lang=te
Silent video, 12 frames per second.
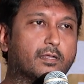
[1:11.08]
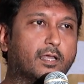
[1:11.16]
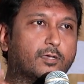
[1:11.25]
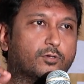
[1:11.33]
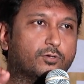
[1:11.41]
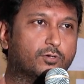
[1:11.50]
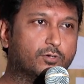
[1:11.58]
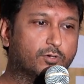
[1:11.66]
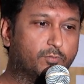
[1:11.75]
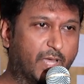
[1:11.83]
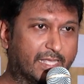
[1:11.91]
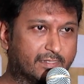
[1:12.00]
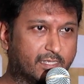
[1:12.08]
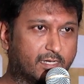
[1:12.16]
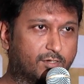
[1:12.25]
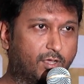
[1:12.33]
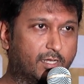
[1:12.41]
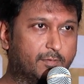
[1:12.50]
నాకు
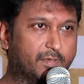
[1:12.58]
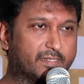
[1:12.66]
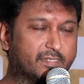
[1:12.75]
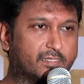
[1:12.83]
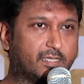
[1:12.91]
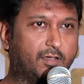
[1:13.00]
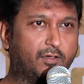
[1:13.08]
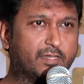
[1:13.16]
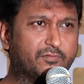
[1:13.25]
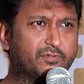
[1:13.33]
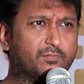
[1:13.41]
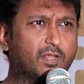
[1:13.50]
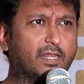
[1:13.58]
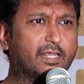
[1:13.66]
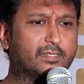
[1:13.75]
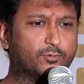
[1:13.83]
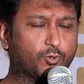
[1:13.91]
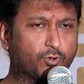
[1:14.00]
ప్యాంతర్కి డాలీ ప్యాంతర్స్ కావాలి ఇవి
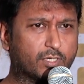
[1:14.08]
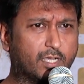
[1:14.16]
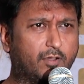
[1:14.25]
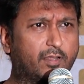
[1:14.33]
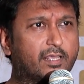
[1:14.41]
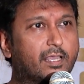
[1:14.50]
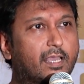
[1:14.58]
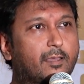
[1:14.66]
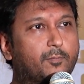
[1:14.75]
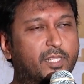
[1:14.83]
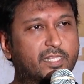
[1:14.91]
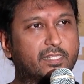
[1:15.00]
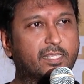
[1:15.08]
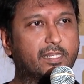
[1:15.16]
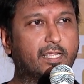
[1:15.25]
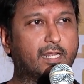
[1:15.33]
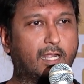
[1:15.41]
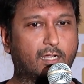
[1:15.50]
లేదా డ్రోన్ కావాలి ప్రతిదీ
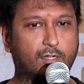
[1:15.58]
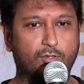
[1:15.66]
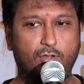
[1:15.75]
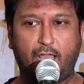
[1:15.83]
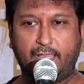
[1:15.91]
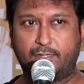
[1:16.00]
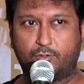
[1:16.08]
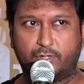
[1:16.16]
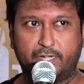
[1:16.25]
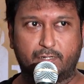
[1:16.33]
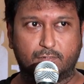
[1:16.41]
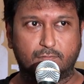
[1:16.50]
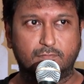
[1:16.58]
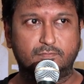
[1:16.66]
నేను అడగడం ఆయన కొనేయడం